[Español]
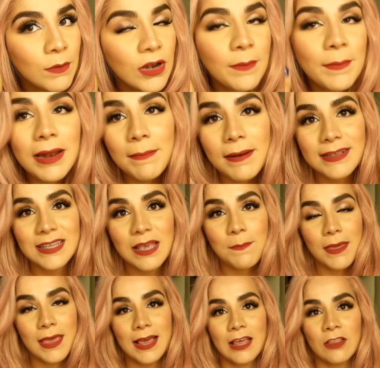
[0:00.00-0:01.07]
Bueno, a mí la verdad es que
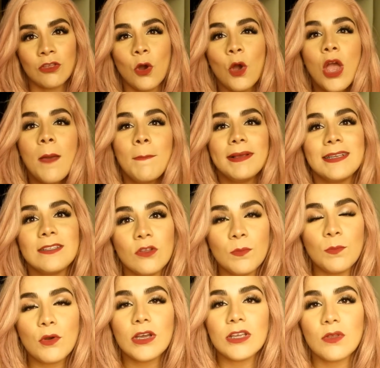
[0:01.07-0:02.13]
me encantó. Me
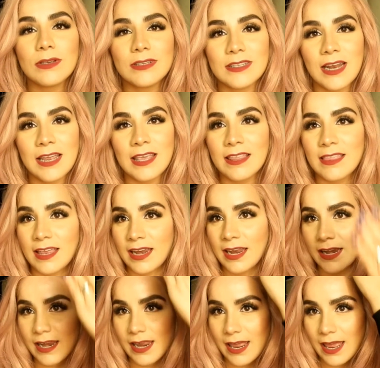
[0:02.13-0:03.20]
siento un poquito extraña
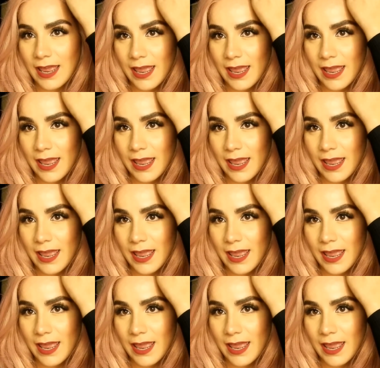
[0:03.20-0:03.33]
tener